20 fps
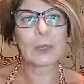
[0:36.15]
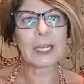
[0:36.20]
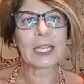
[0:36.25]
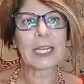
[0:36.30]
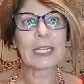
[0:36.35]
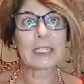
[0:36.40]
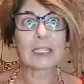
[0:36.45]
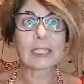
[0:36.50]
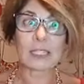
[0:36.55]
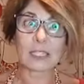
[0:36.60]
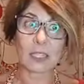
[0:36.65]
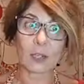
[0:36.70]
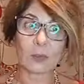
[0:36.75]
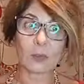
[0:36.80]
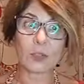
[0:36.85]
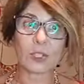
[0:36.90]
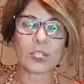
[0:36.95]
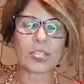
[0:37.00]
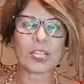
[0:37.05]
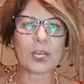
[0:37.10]
para aqueles que
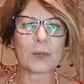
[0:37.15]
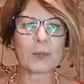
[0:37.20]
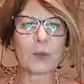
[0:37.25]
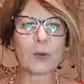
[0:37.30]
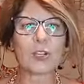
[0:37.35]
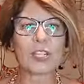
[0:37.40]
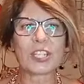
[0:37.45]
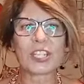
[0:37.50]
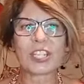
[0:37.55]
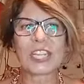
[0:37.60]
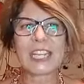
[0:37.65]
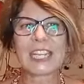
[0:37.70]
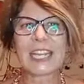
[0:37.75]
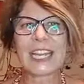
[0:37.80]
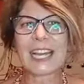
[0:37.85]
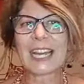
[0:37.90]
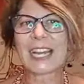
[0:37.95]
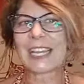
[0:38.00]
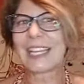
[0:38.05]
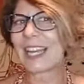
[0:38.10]
são do dia, bom
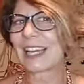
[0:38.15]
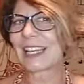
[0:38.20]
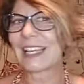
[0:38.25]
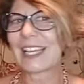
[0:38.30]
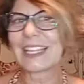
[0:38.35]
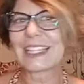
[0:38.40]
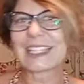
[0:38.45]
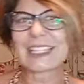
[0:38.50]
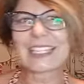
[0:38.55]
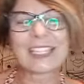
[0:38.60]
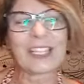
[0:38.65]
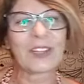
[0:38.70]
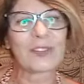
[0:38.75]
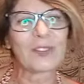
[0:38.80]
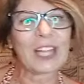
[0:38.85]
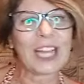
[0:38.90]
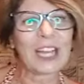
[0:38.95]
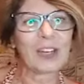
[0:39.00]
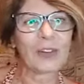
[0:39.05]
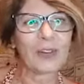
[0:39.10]
dia, e aqueles que
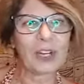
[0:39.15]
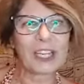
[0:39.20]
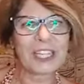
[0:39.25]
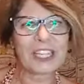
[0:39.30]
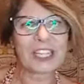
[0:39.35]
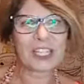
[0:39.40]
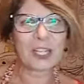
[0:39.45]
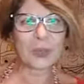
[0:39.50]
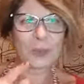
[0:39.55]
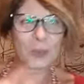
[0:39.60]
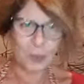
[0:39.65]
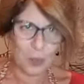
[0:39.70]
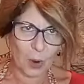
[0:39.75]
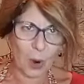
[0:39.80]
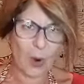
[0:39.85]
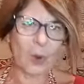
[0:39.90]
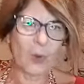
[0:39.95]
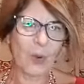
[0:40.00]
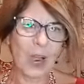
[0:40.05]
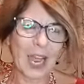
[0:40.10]
são da noite,
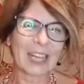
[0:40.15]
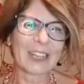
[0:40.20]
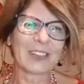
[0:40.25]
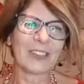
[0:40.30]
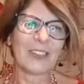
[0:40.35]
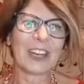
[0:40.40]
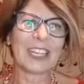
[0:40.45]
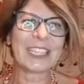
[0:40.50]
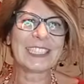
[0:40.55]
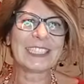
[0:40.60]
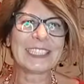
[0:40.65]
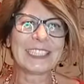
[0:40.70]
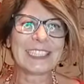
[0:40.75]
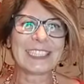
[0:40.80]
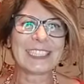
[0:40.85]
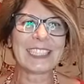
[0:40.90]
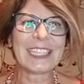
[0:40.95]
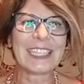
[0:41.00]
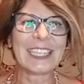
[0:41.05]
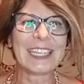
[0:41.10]
boa
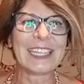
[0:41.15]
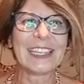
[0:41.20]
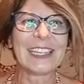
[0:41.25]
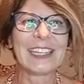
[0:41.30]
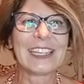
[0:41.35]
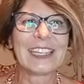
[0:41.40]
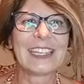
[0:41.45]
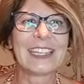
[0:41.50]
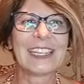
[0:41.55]
noite.